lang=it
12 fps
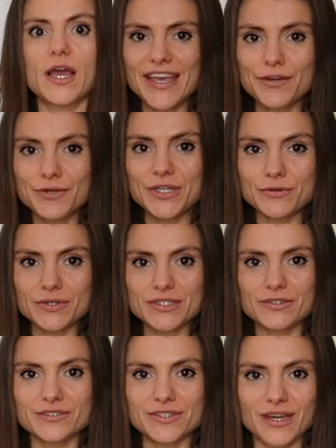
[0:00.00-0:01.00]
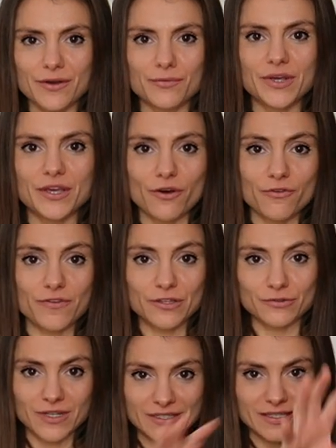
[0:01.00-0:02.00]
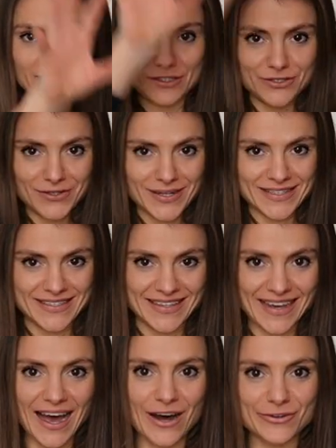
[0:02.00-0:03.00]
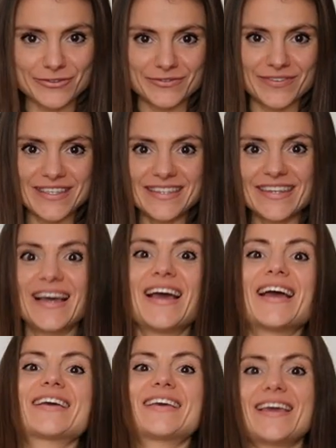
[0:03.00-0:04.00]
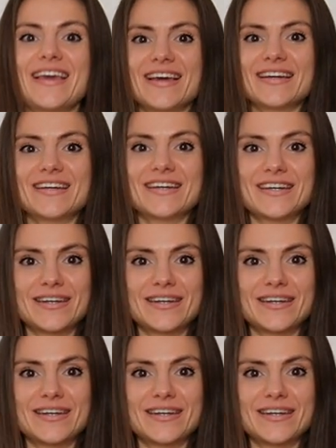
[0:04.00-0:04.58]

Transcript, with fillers: E quindi in quest'ottica qui ho fatto una selezione di outfit che uh,